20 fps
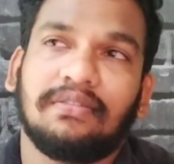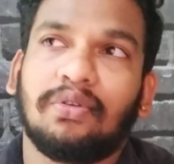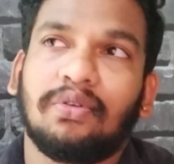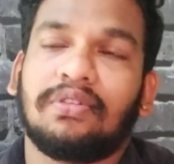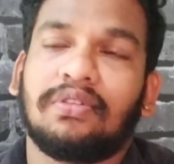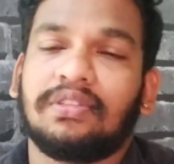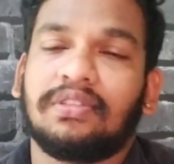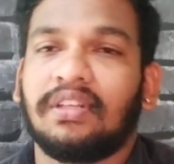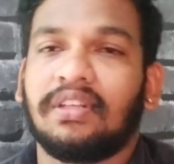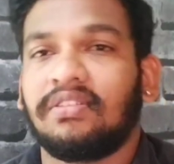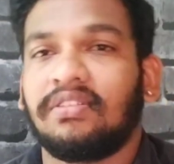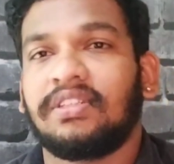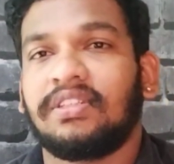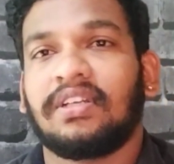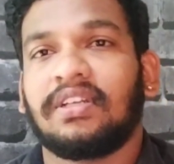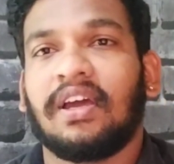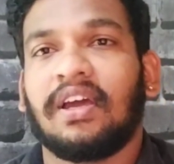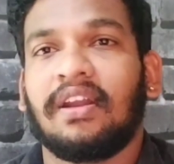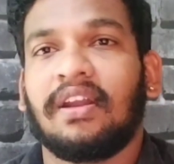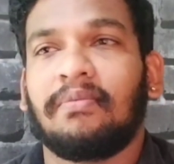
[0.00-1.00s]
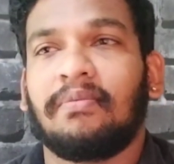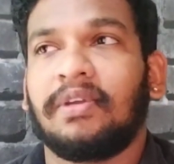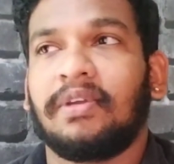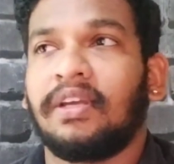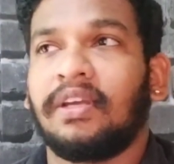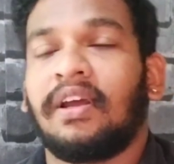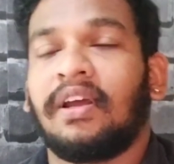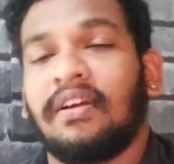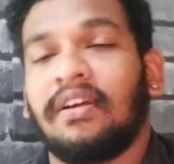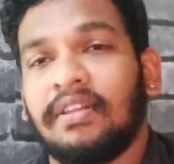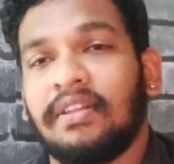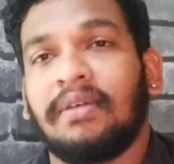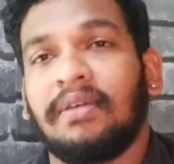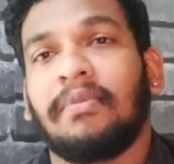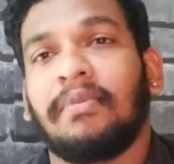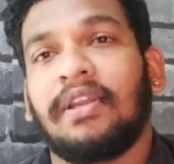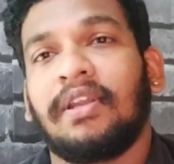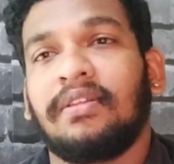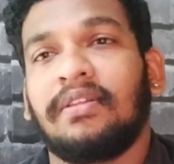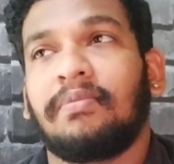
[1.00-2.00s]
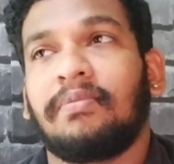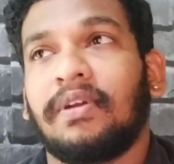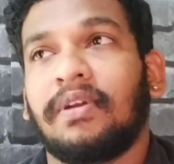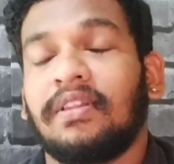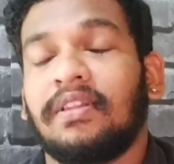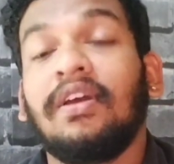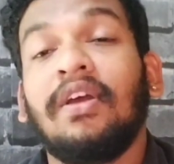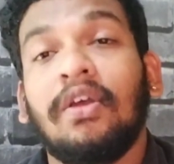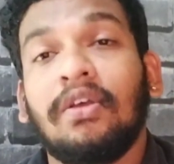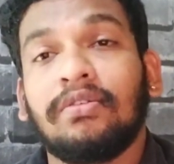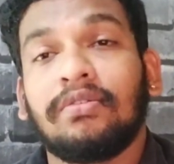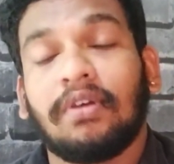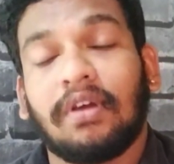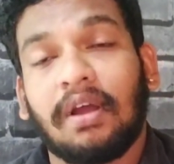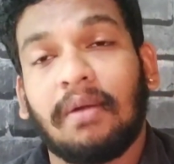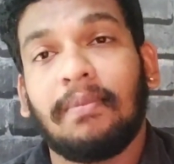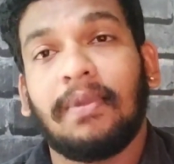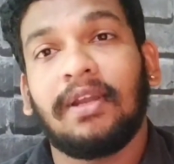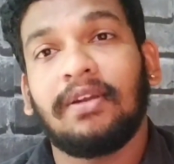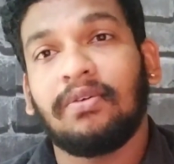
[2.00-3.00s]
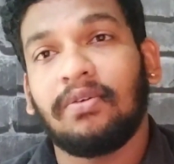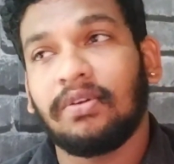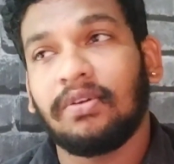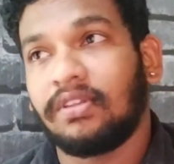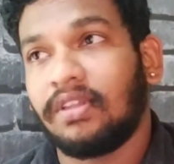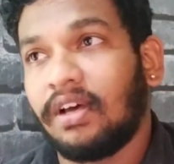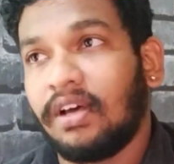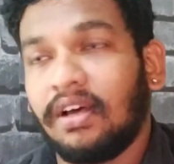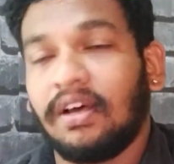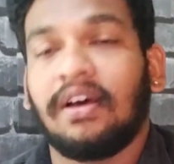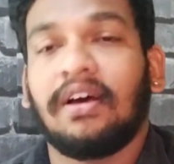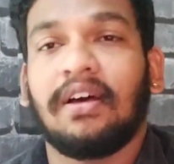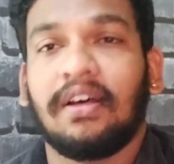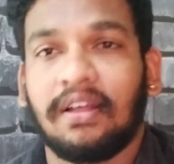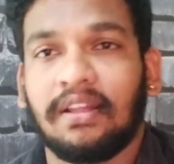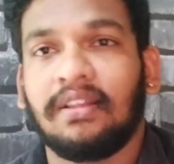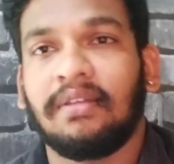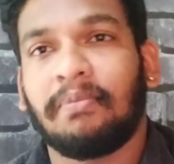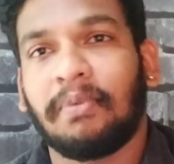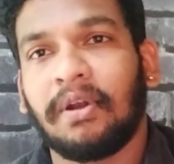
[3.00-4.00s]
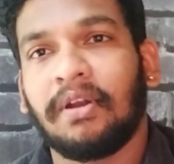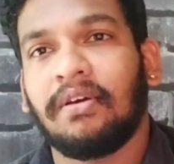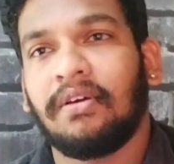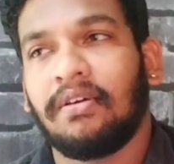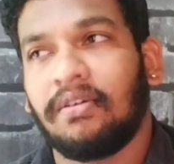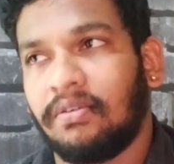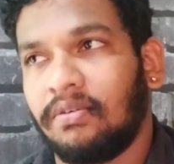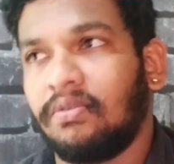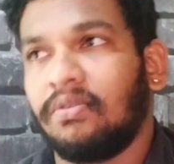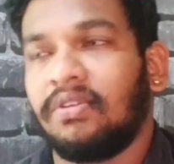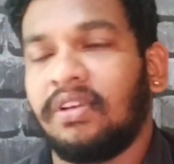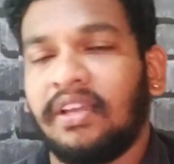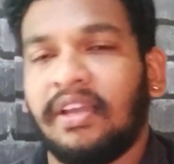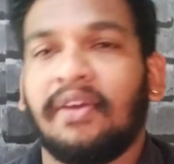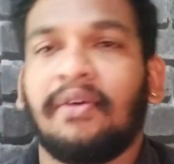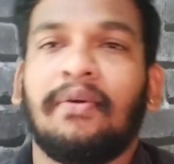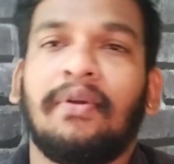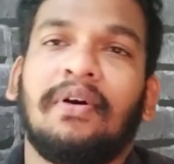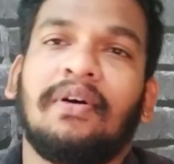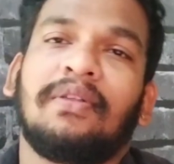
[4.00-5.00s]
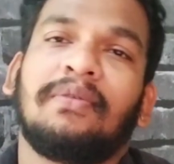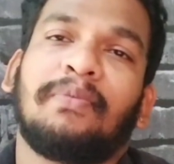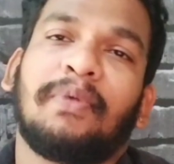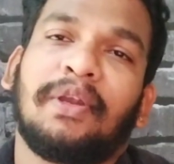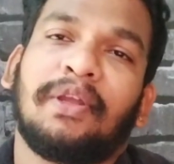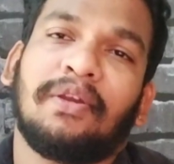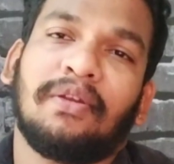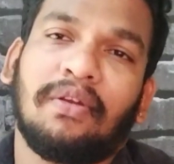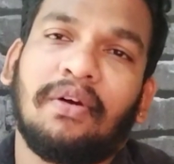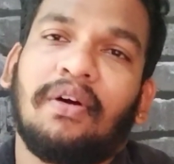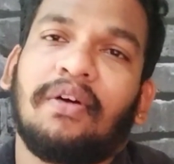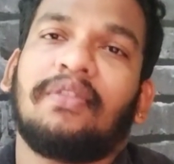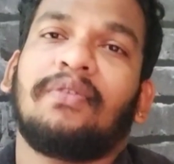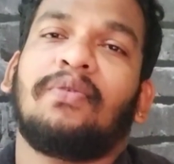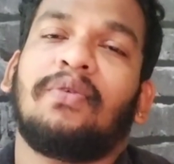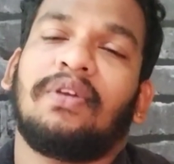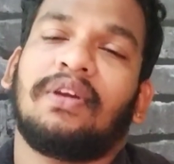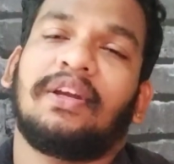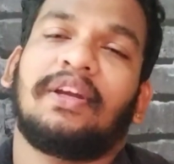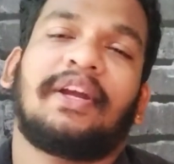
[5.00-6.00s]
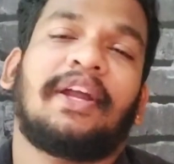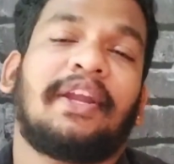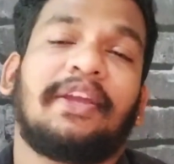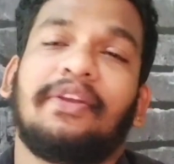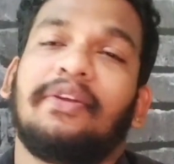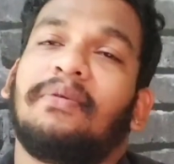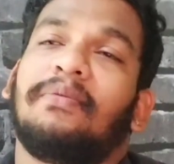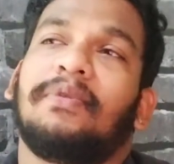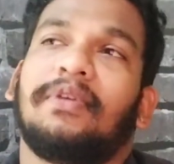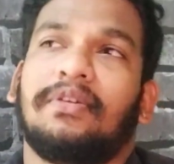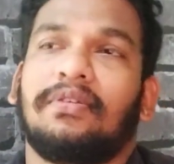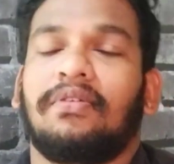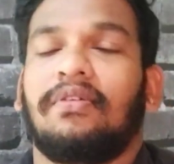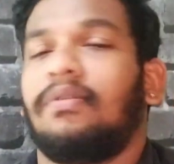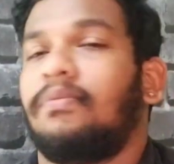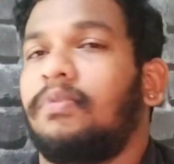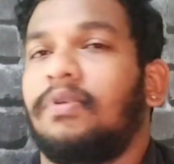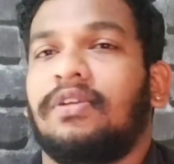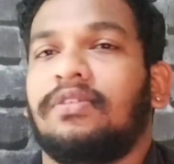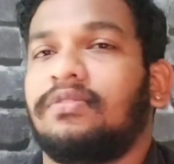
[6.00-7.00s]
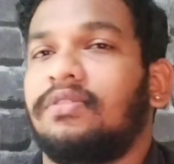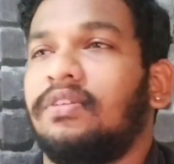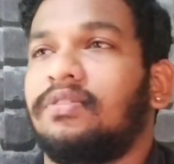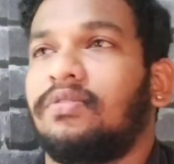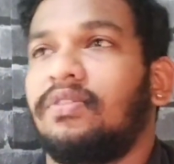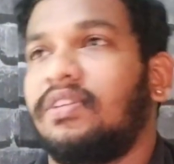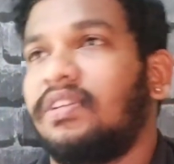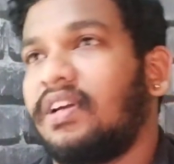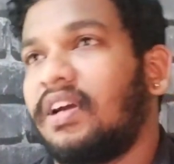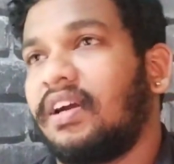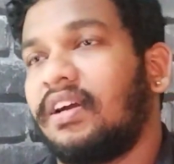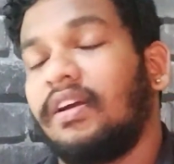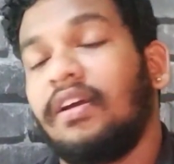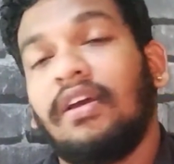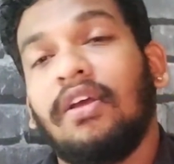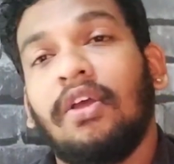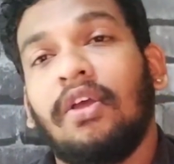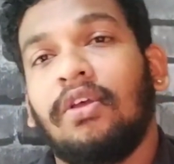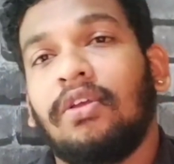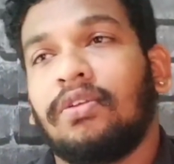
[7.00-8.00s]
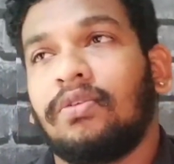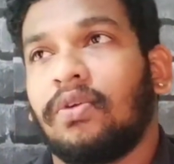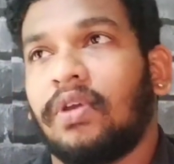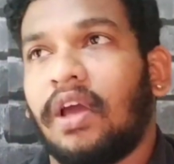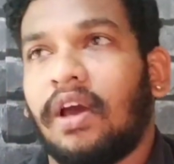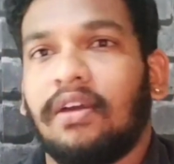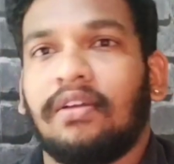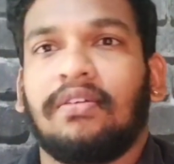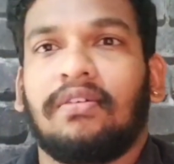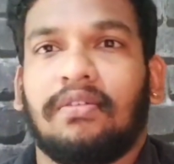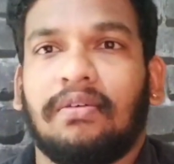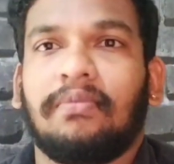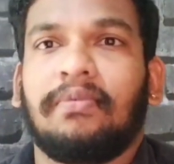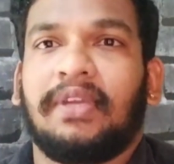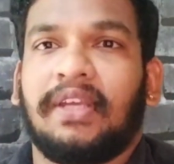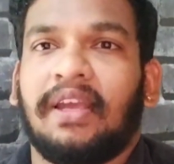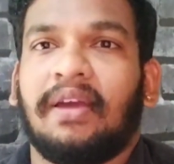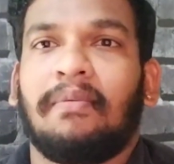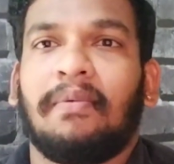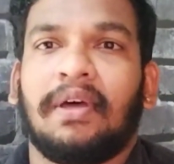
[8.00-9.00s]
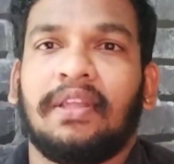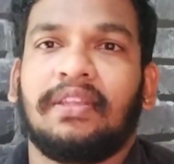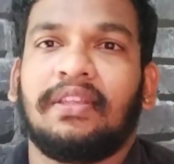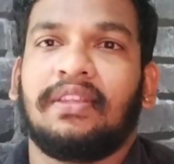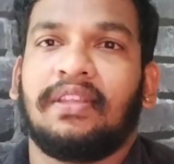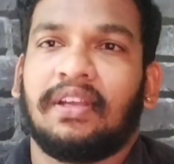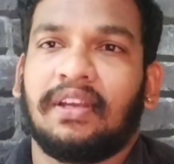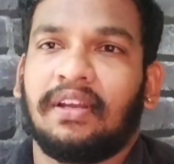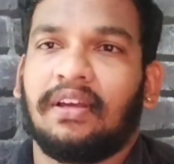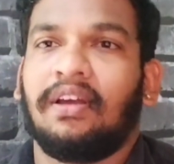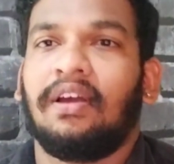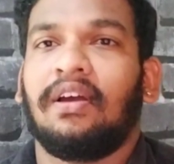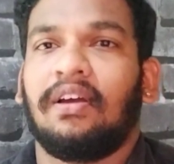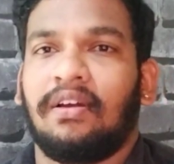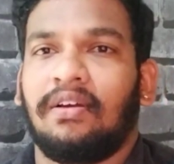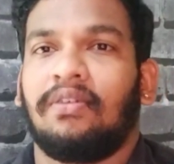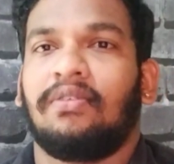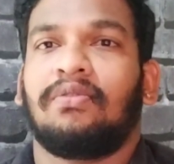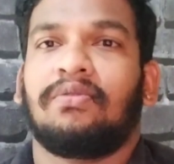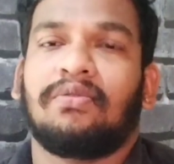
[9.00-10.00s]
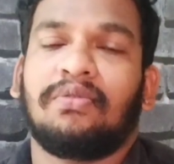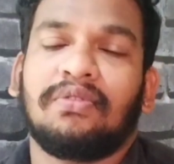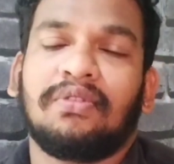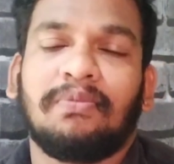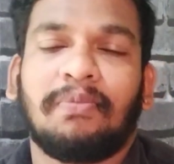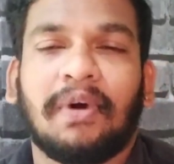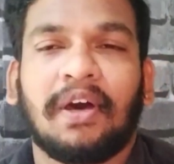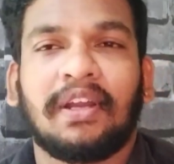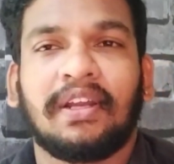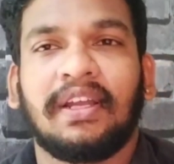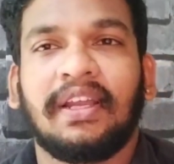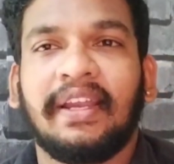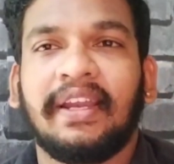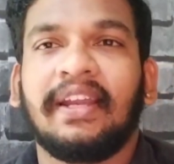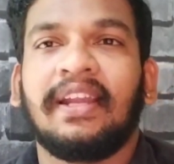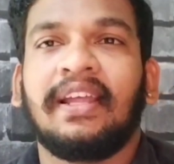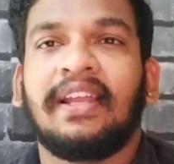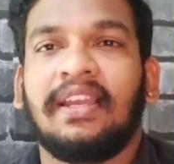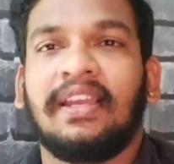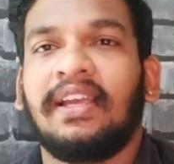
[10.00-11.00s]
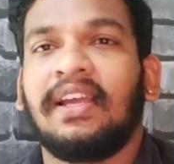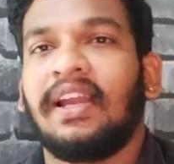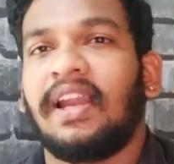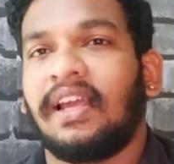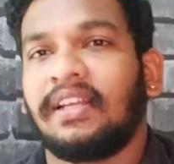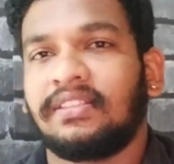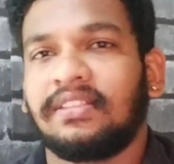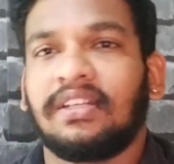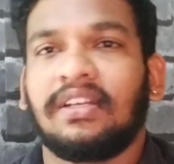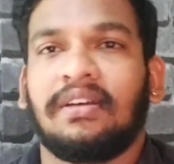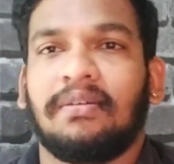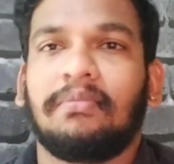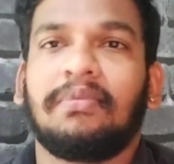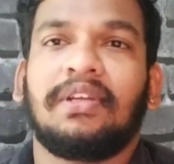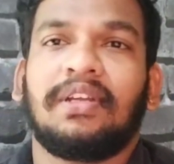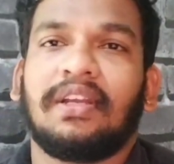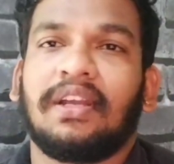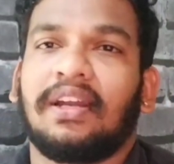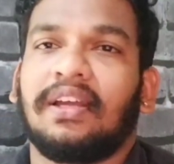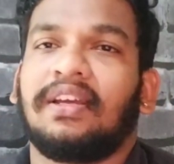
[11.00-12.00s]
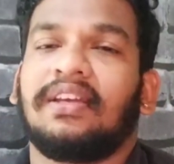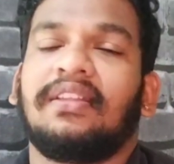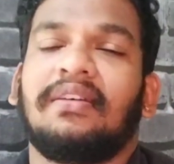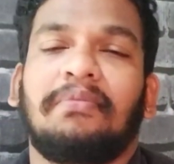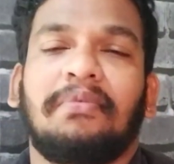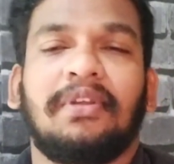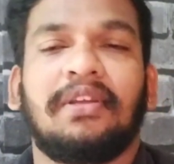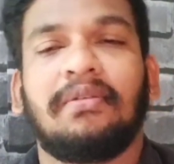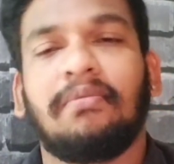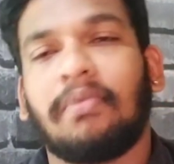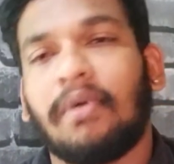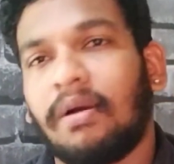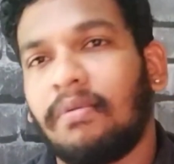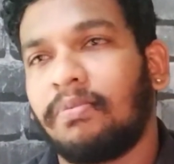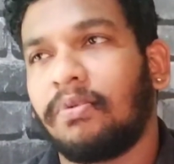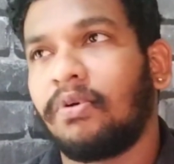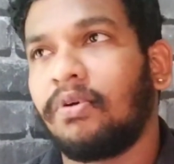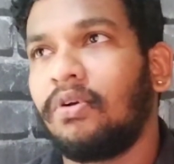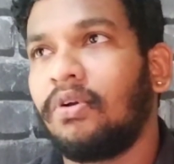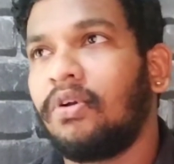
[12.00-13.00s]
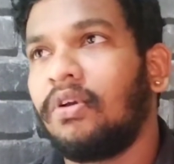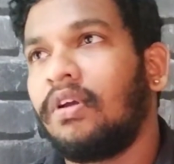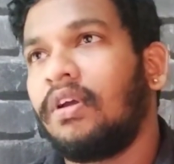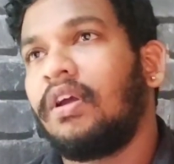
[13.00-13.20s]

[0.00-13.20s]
சொத்து சேர்த்து வச்சுருக்காரு அப்படிங்கிறாங்க அந்த மாதிரி இது பண்ணது ஸோ கம்ப்ளைண்ட் கொடுத்தா அந்த பணம் நீங்கள் எவ்வளோ இது பண்ணீங்களோ அது உங்களுக்கு கிடைக்கும் அப்படின்னு கூட போலீஸில் சொல்லியிருக்காங்க ஸோ யாரும் அப்படி ஏமாந்துருந்தீங்கன்னா கொடுத்து பாருங்கள் என்ன லீகல் ஆக்ஷன் அப்படி நடக்குது அப்படின்னு பார்ப்போம்